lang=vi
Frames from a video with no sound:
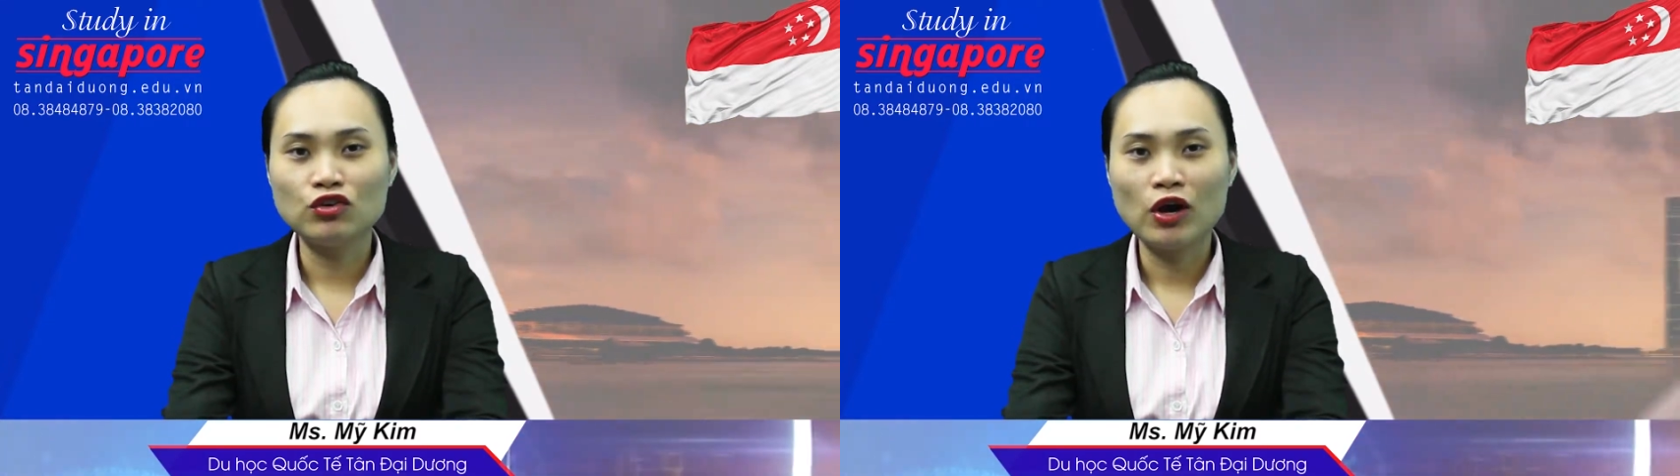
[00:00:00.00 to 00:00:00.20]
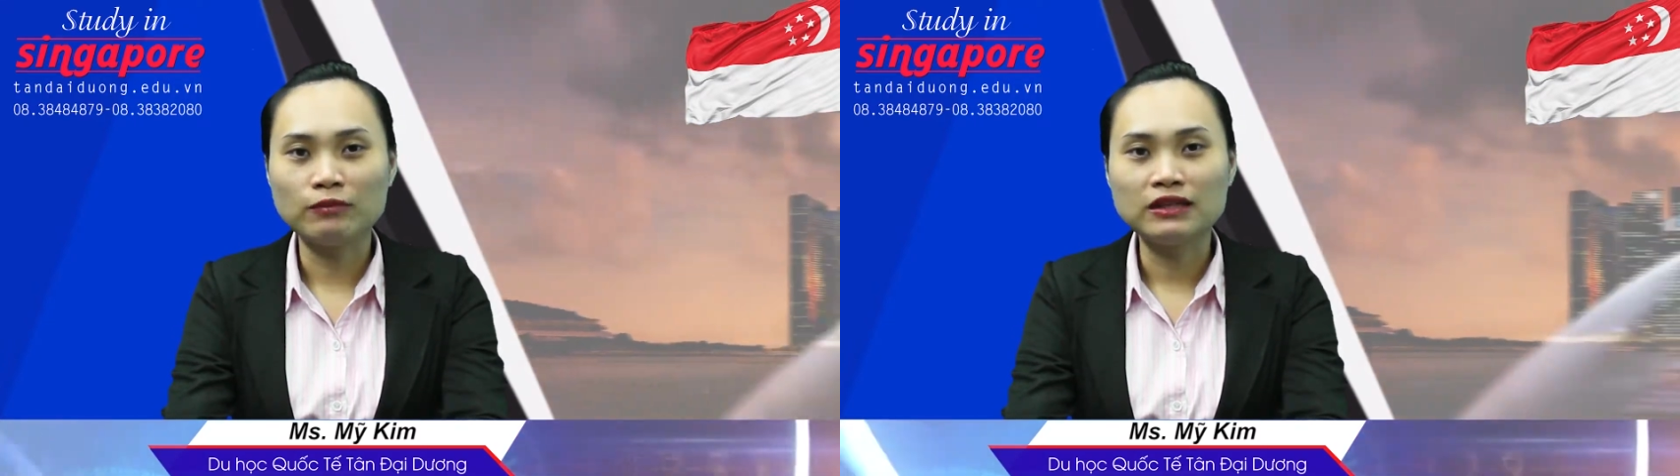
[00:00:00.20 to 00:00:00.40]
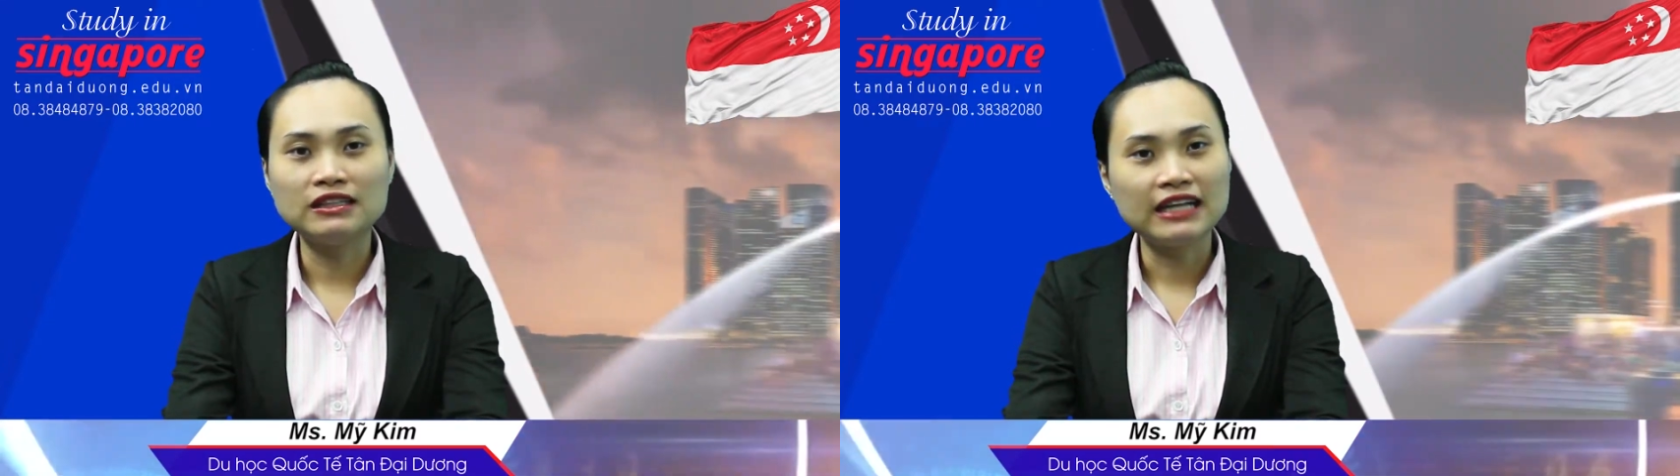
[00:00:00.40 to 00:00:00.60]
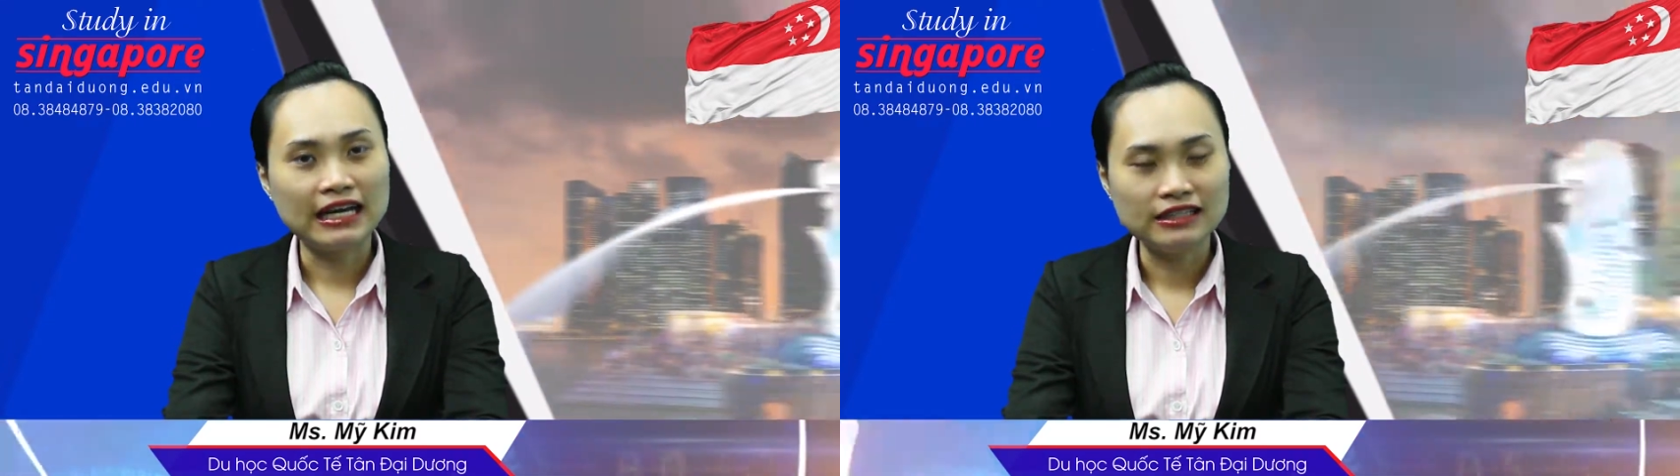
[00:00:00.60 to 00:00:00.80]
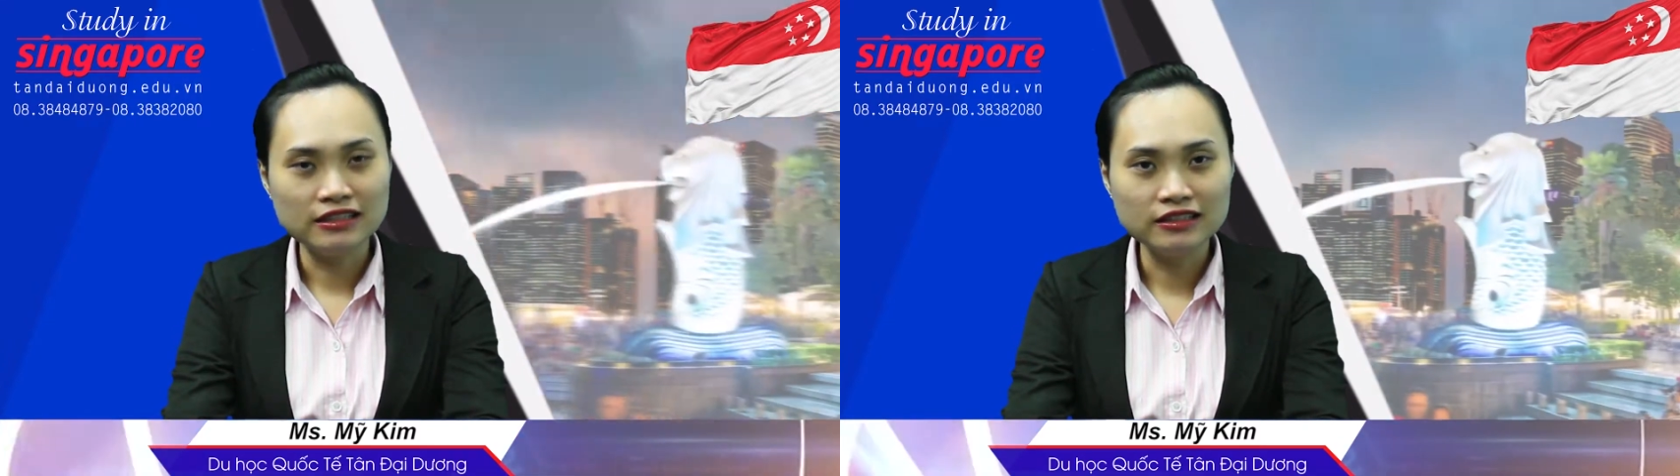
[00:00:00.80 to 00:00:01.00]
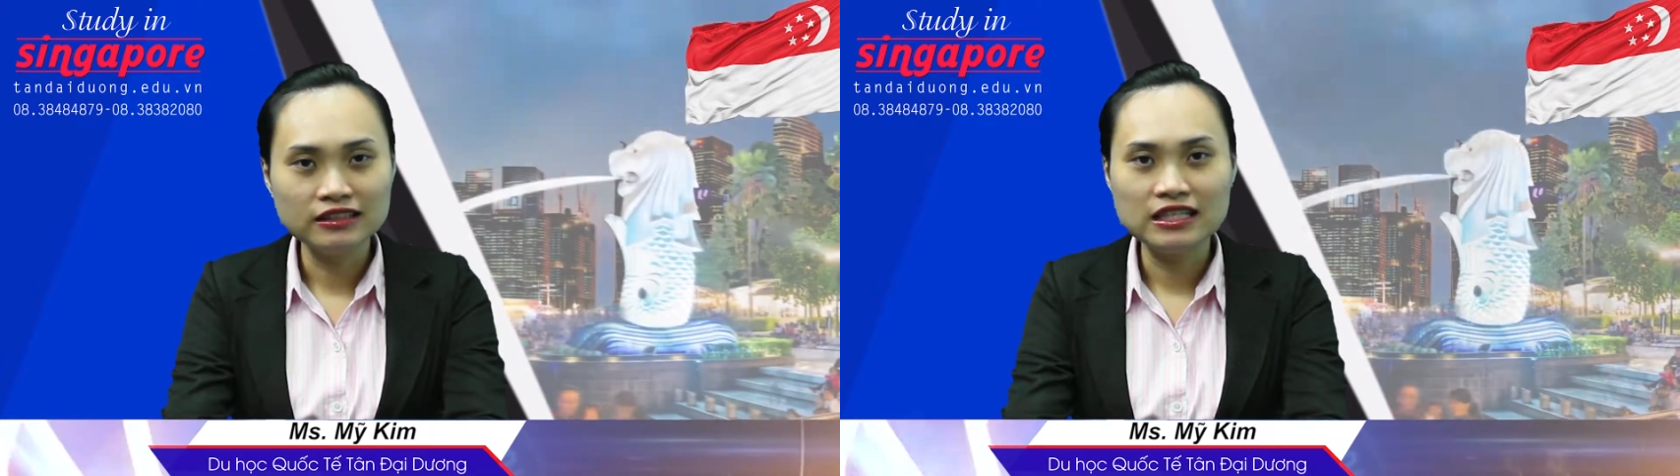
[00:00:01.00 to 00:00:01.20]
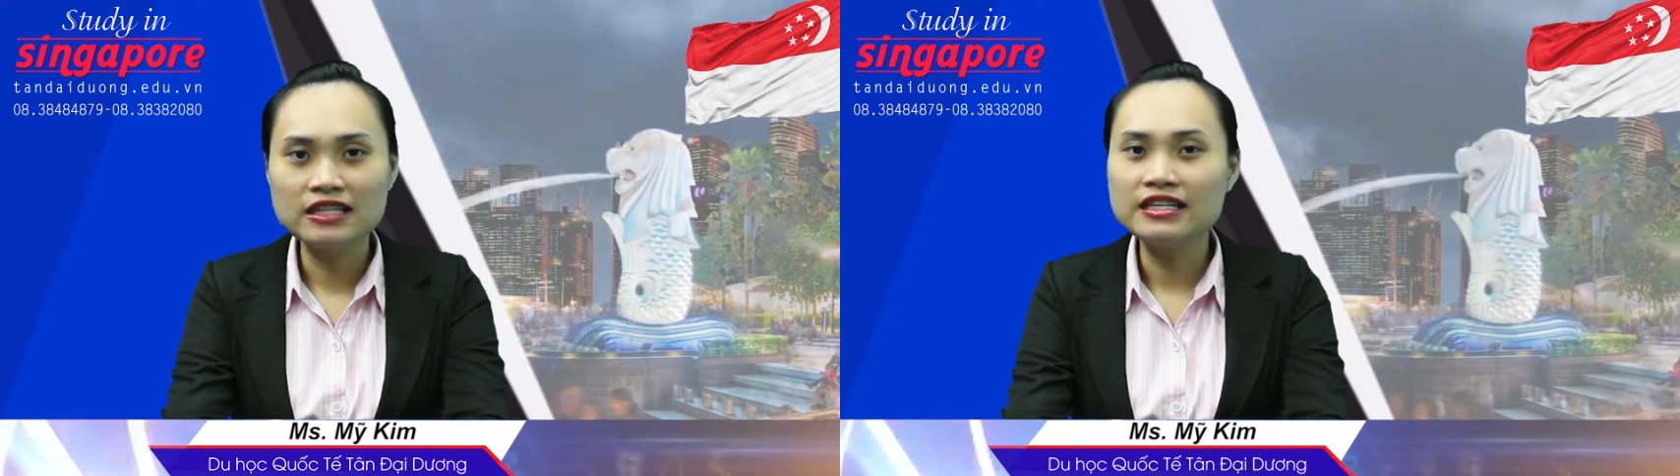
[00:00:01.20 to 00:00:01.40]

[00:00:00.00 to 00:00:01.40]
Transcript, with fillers: du học Tân Đại Dương xin